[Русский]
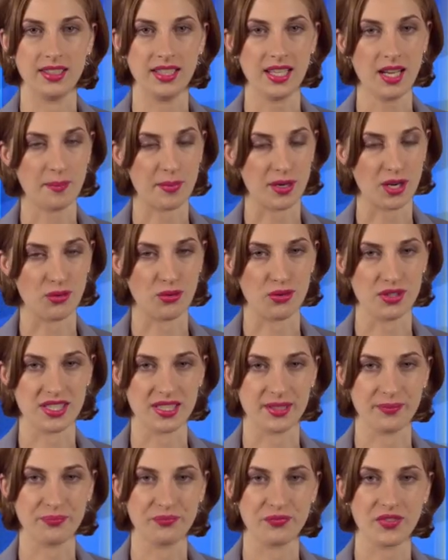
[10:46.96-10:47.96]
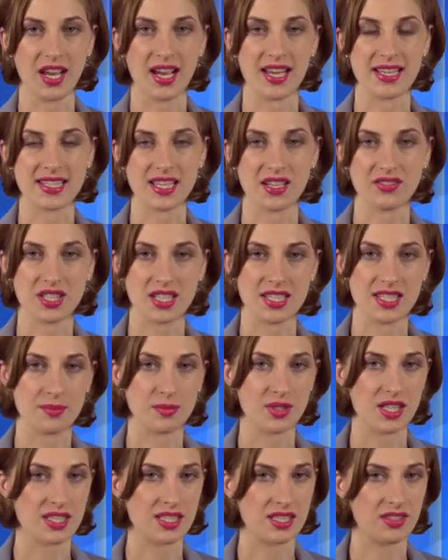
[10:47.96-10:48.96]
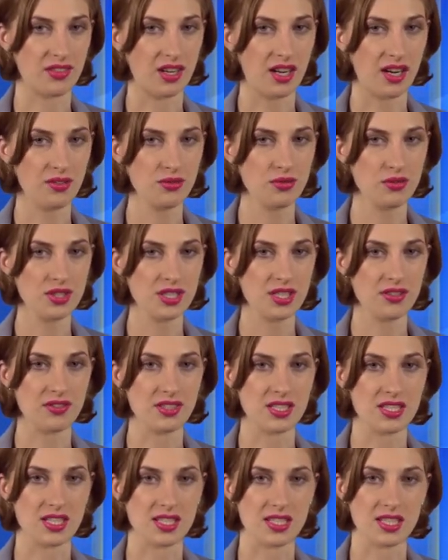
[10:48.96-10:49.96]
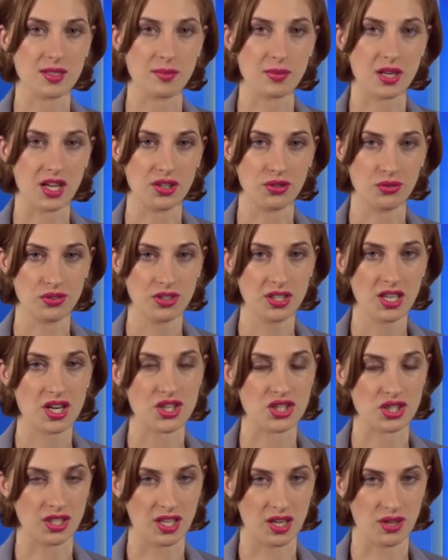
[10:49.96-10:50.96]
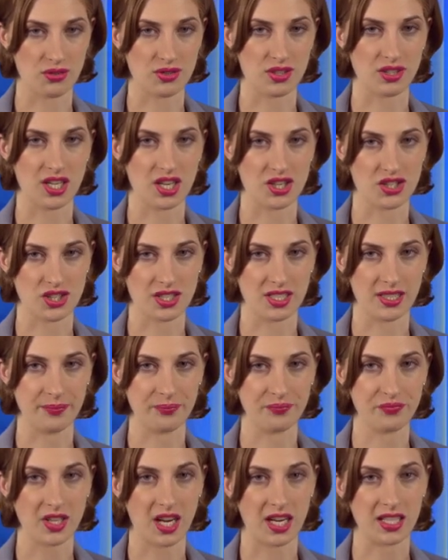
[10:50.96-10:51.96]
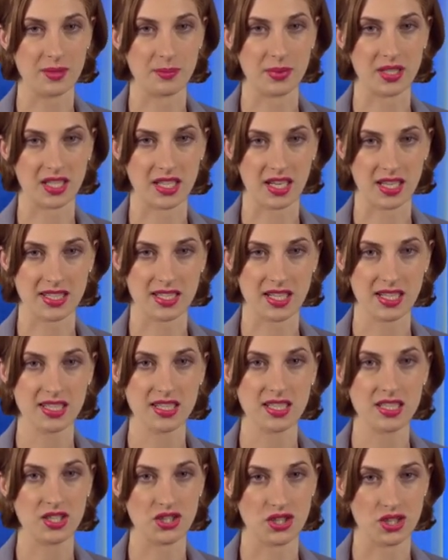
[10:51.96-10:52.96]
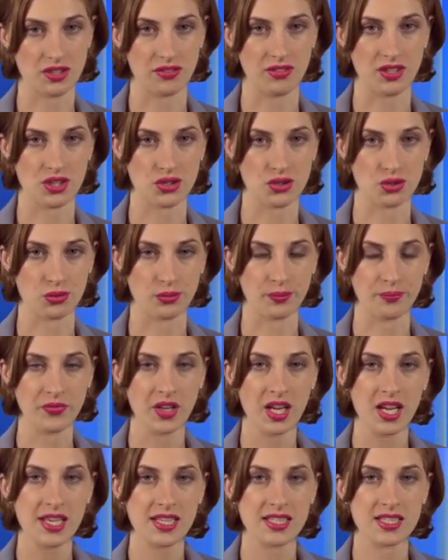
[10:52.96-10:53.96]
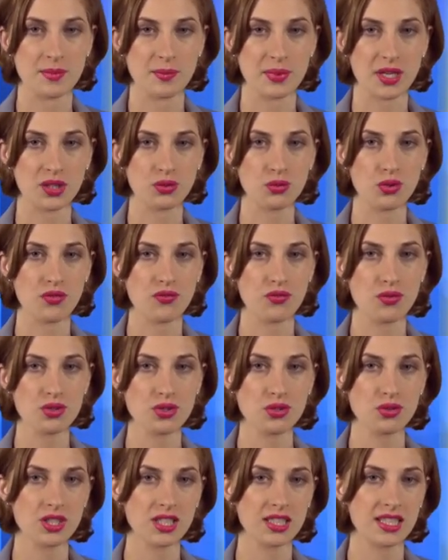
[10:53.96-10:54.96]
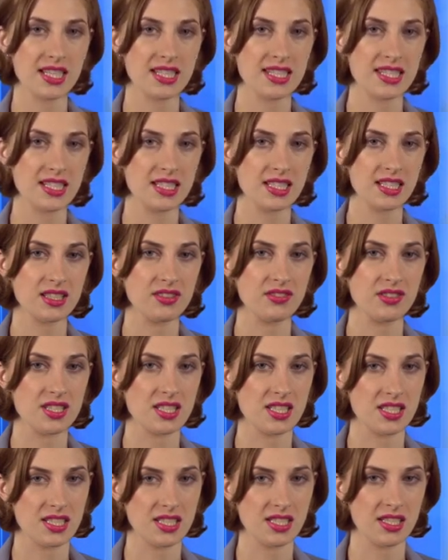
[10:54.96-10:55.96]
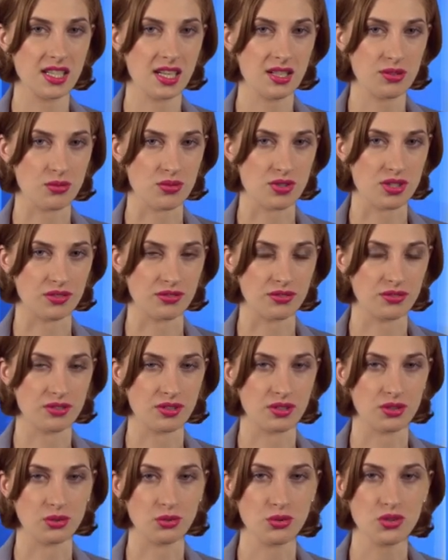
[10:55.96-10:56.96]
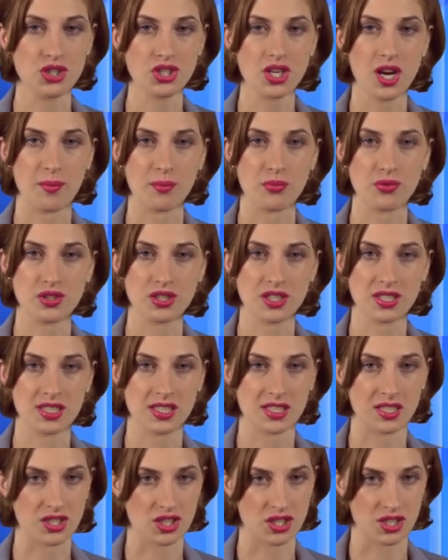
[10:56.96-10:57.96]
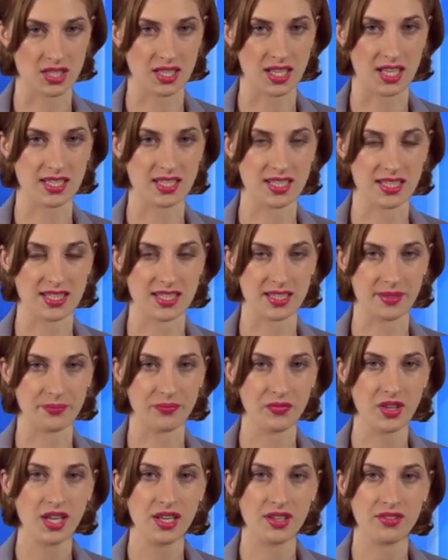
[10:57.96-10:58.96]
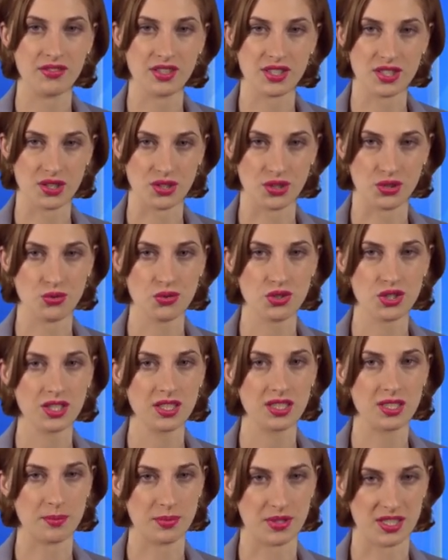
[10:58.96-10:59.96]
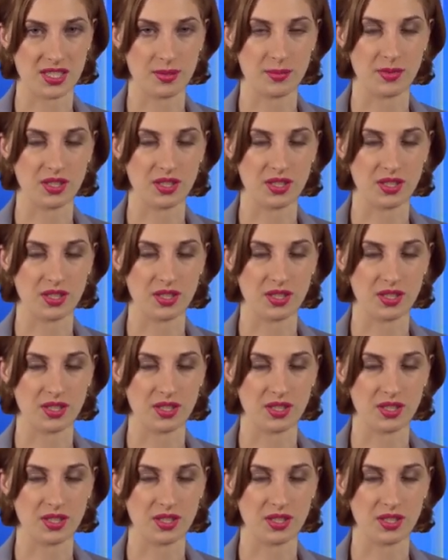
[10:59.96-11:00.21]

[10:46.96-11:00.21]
И о погоде. Завтра, 17 августа, в Истринском районе ожидаются дожди. Они прекратятся лишь к вечеру. Температура воздуха достигнет 20 градусов. К ночи опустится до 16. Ветер южный до 5